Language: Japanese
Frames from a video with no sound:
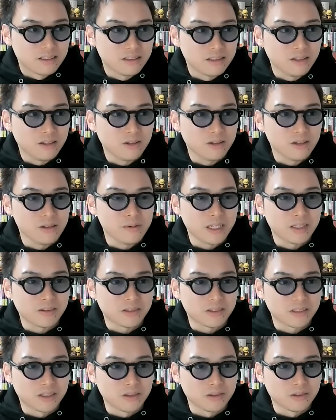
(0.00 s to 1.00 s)
Google
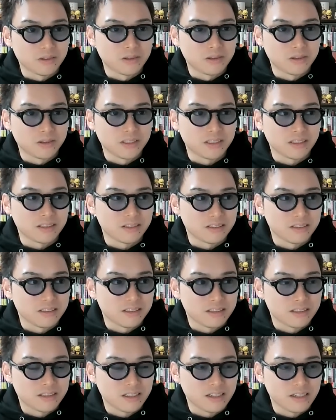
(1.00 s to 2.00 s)
ドキュメント使うと誤字脱
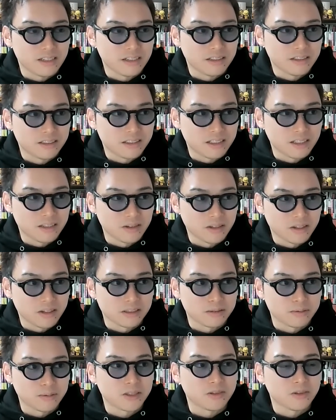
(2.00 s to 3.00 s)
字してしてくれ
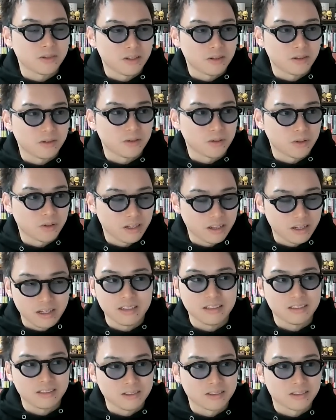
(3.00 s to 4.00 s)
たりしますよねということで。
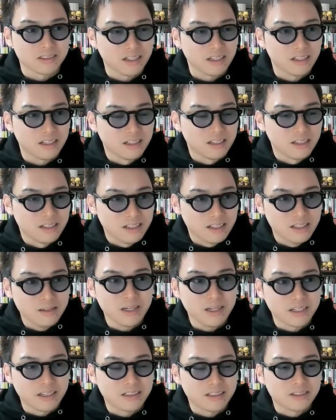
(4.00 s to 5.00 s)
はい、そうですね。
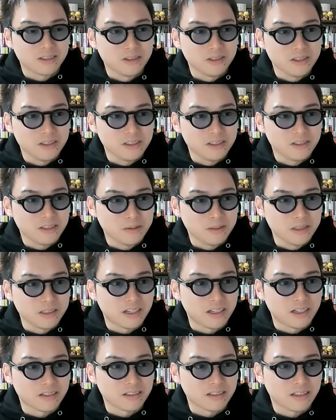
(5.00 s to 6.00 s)
今はね、そういういろんなも
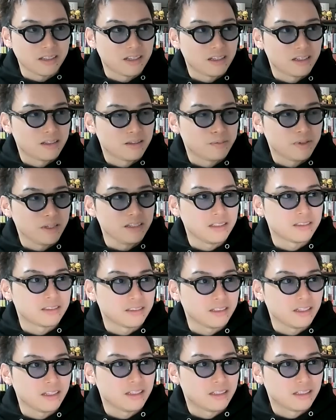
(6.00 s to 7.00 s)
のがあるんで、便利で
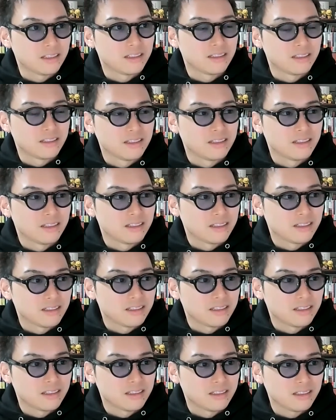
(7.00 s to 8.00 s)
すよね。
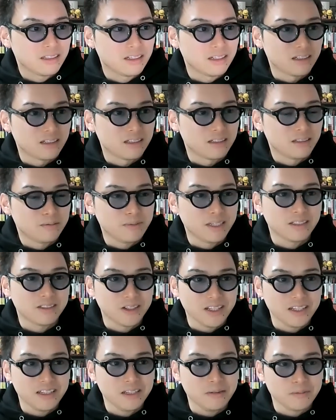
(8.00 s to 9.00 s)
だから、まあ、
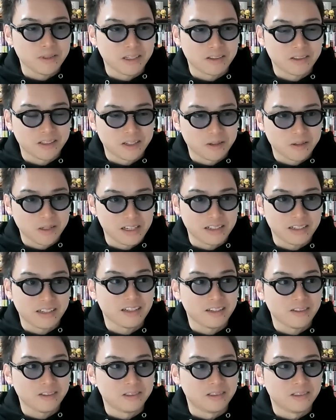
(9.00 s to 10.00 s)
それで全部なくなるわけ
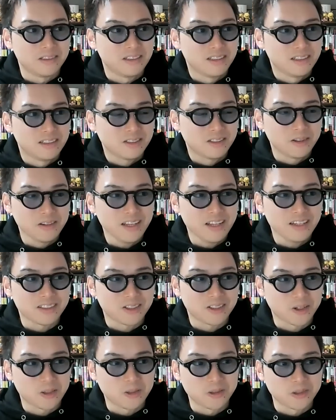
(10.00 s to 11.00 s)
じゃないけど、とりあえ
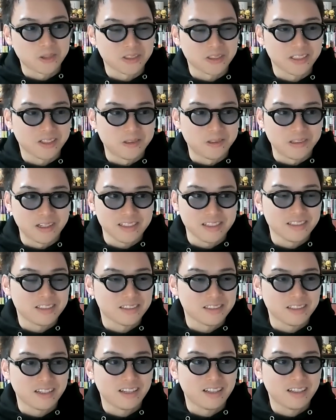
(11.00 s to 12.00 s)
ずそれ通しといた方がいいで
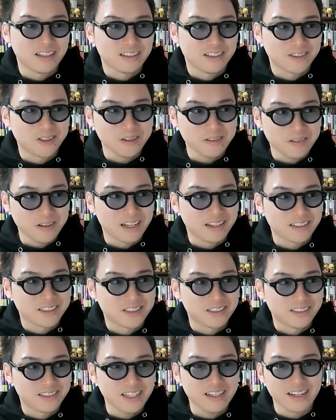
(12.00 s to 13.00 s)
すよね。それは
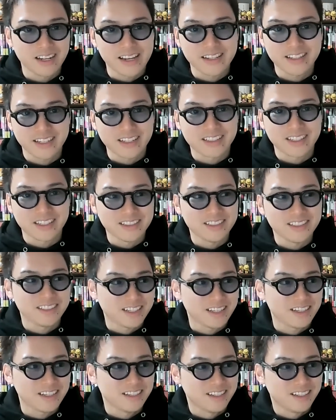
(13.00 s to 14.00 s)
全ライターさんに
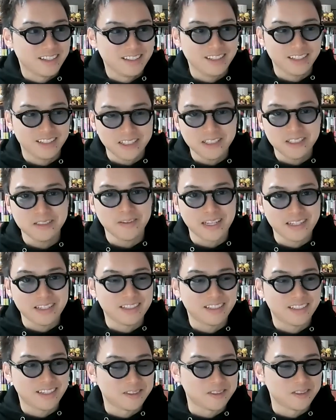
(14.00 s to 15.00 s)
言いたい。いや、出す
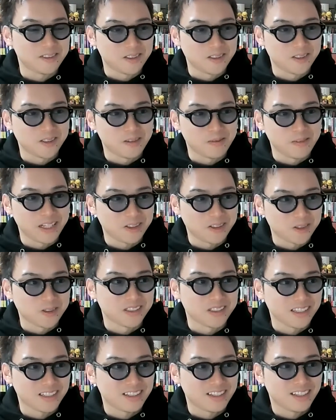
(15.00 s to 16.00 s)
前に一回 Google
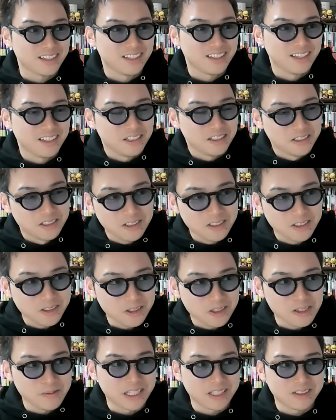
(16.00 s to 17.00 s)
ドキュメント通せって。
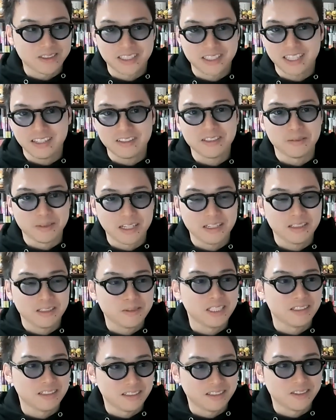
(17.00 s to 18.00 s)
Google ドキュメントじゃなくても何
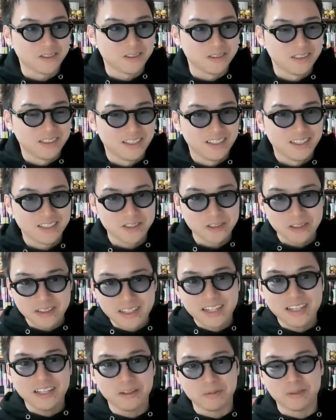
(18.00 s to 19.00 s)
でもいいんですけど、そ
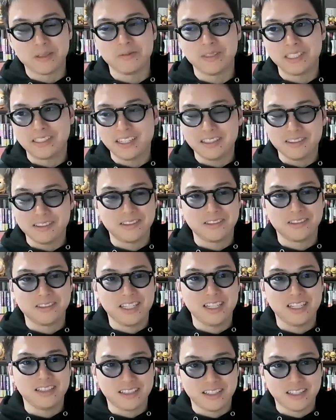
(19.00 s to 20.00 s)
れだけでも見つかる
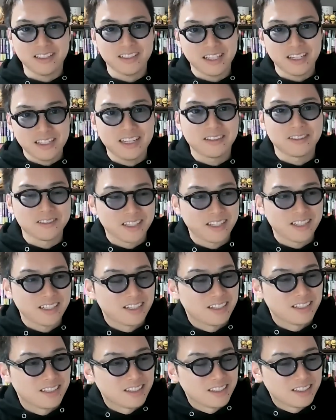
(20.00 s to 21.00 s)
修正って絶対にあるんで。